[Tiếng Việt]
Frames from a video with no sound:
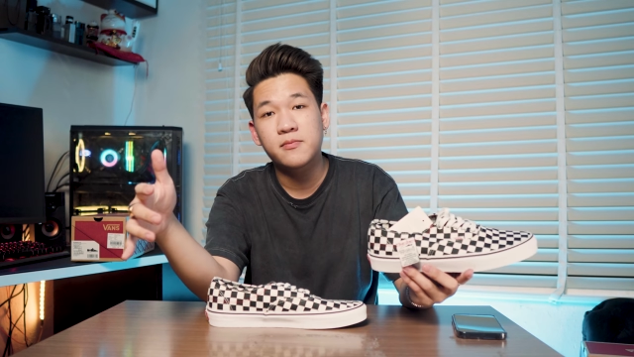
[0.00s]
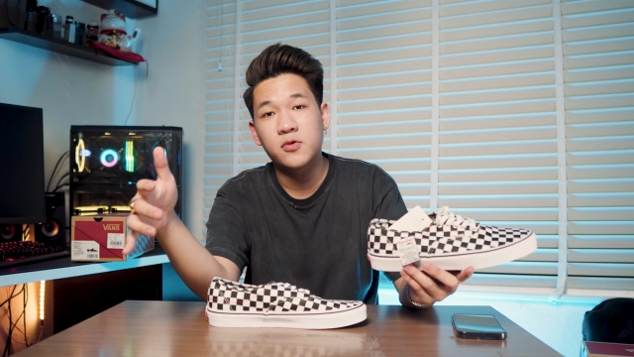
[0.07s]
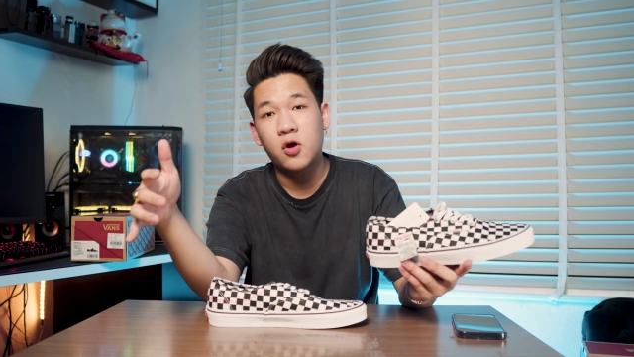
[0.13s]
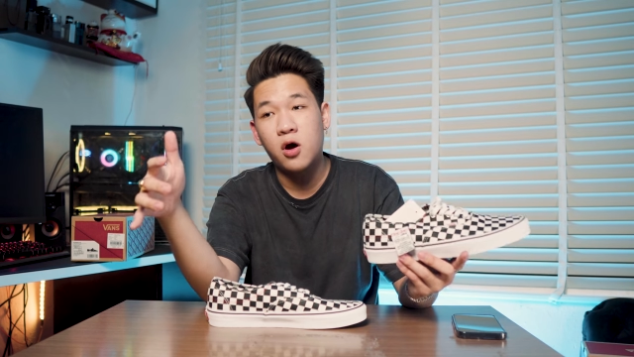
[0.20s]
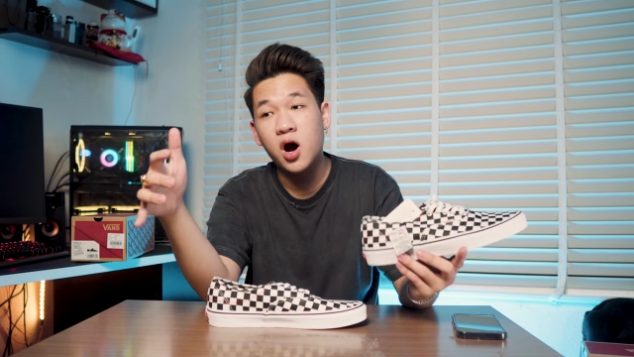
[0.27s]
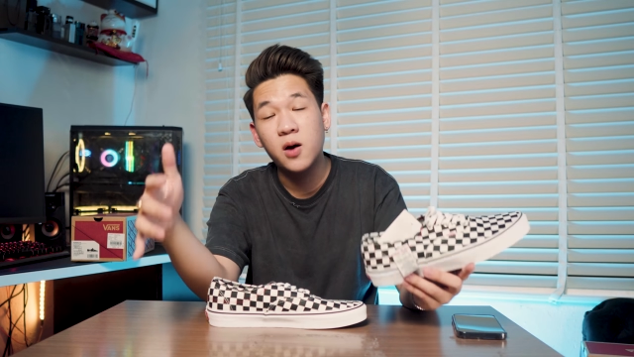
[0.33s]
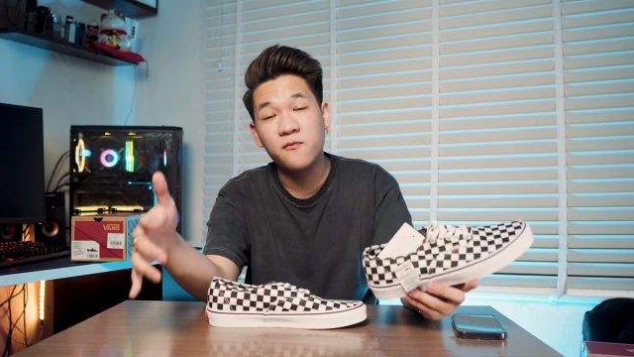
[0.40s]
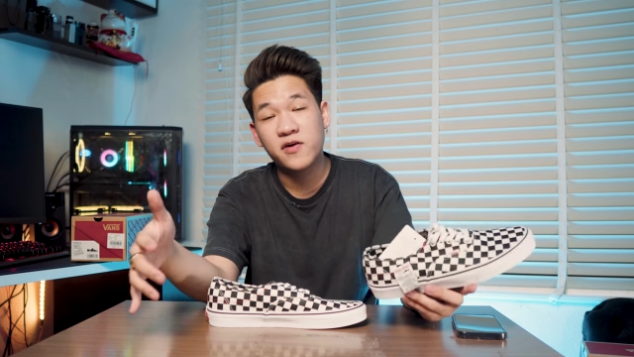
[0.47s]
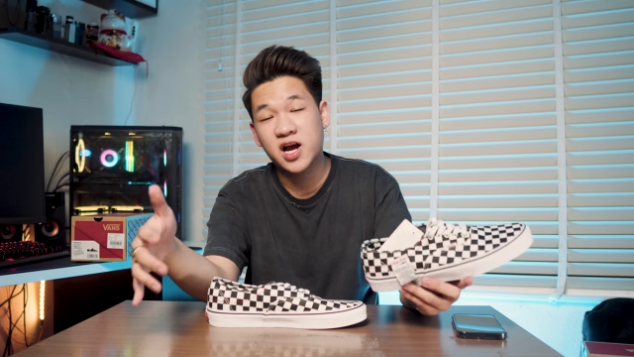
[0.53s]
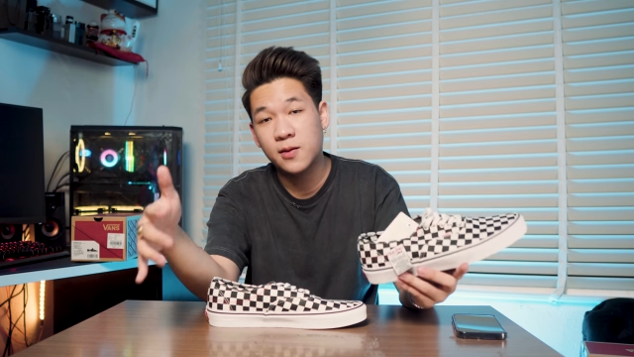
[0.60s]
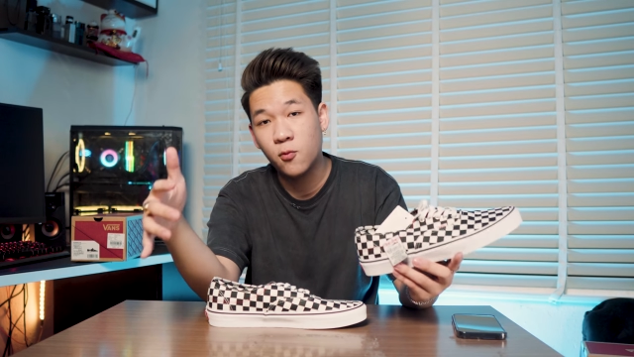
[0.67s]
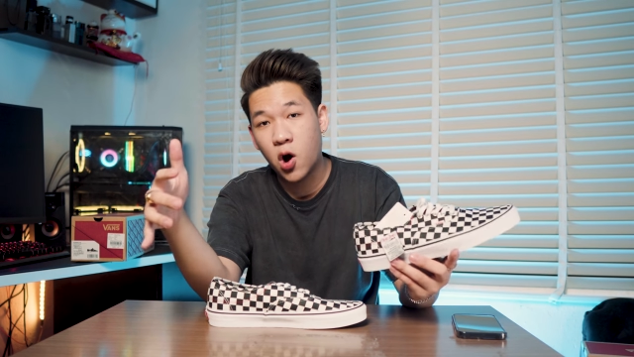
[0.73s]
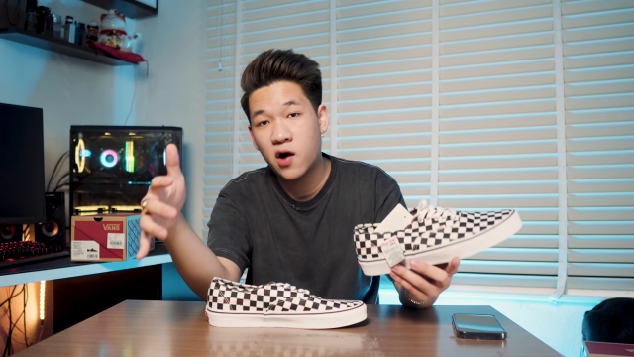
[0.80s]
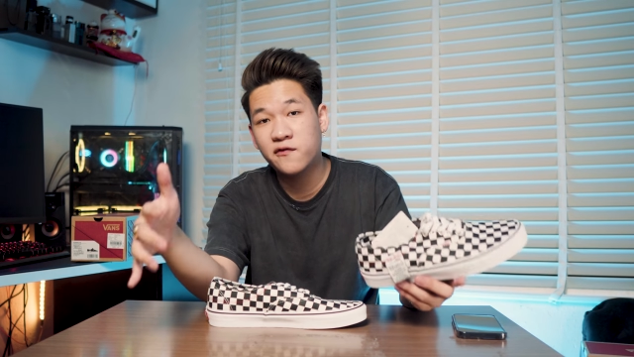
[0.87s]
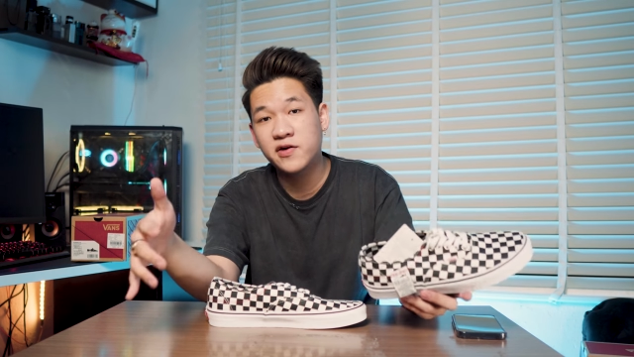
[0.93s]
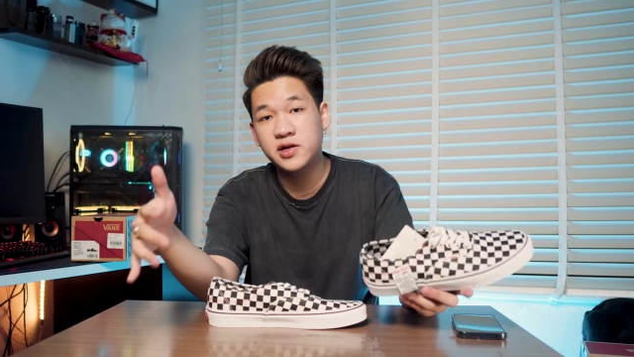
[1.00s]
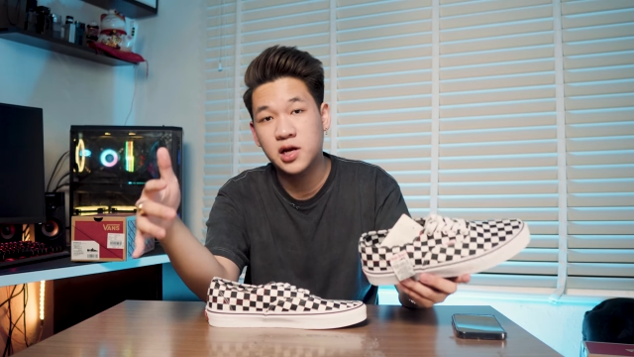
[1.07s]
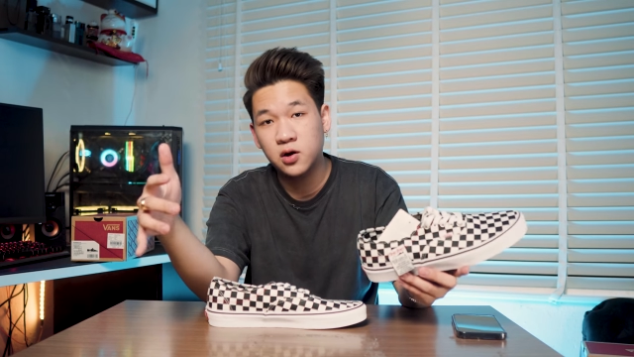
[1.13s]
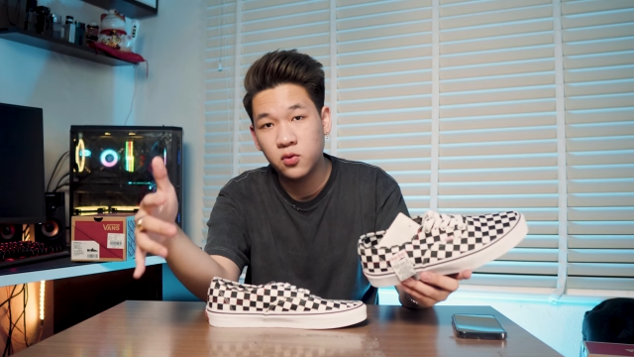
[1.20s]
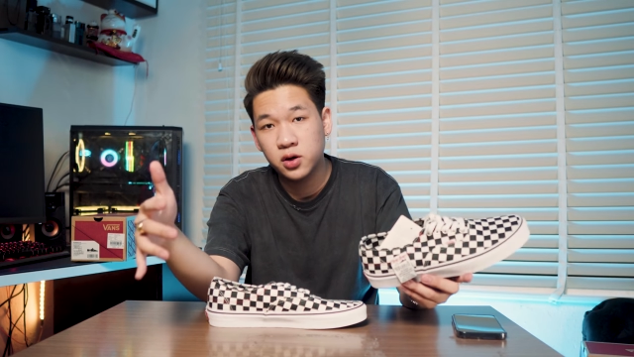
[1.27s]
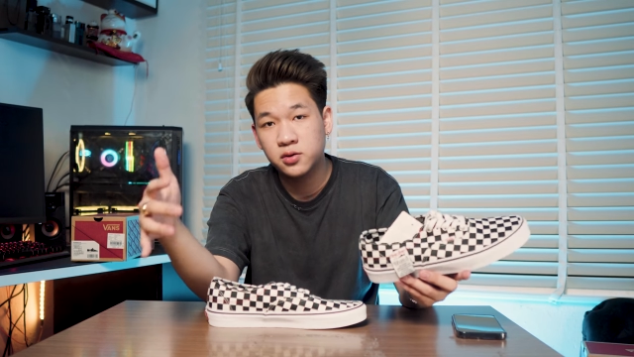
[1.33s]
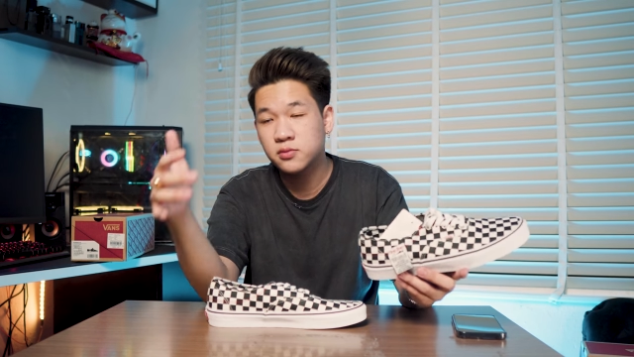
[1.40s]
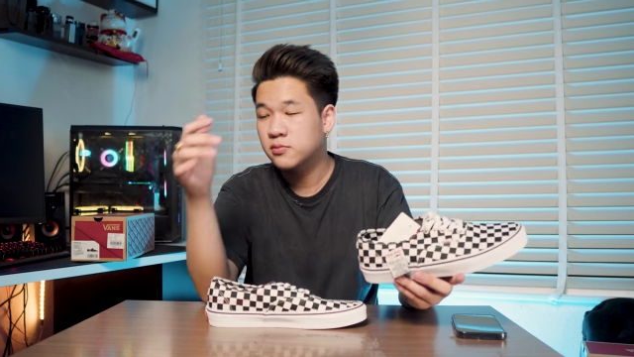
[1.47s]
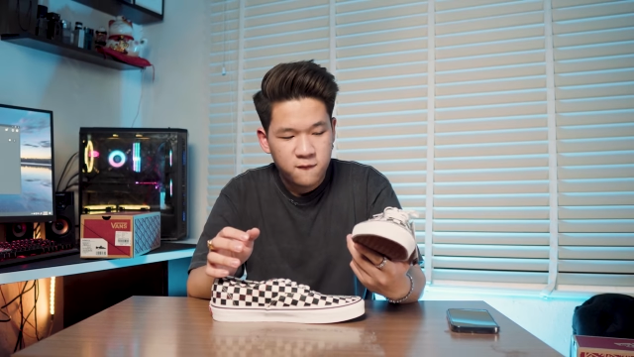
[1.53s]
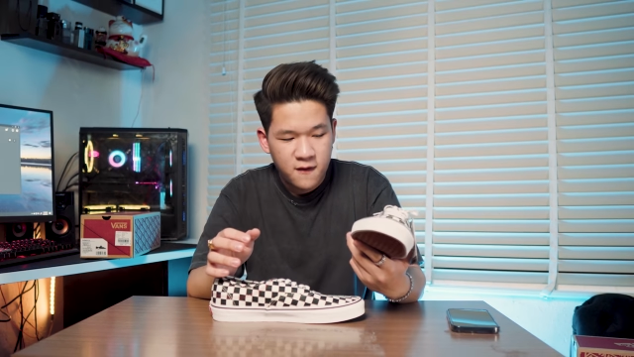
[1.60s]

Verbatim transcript: nó hợp với cả bộ outfit đấy luôn.